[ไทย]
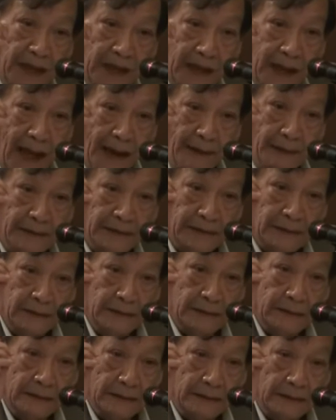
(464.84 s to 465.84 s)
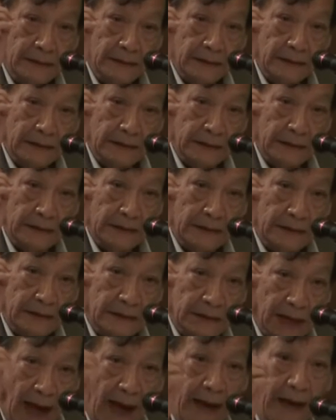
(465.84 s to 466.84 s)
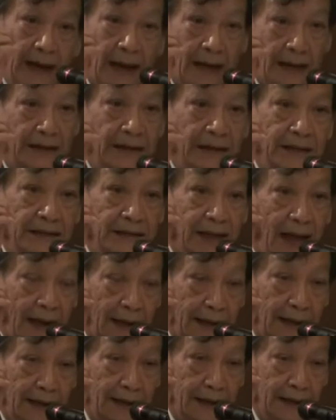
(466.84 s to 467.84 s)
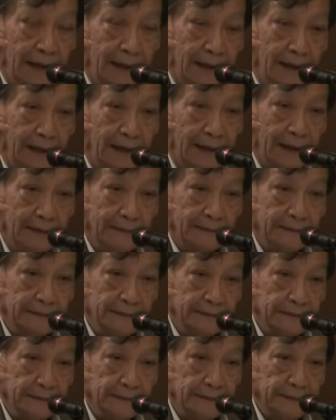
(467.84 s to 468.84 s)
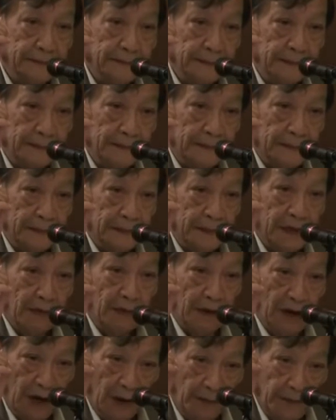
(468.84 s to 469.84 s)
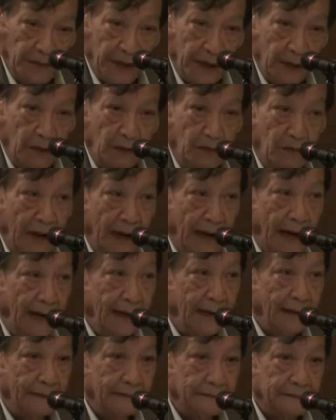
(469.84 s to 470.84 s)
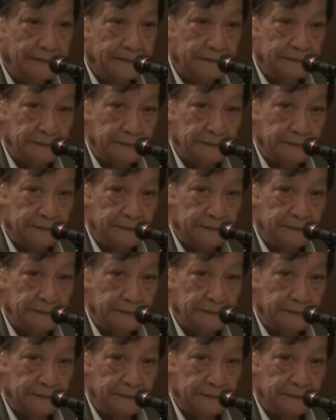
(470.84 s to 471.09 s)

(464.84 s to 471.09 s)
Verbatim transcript: มีการใช้หลักนิติศาสตร์กันเนี่ยนะเพื่อบังคับใช้กฎหมายเนี่ย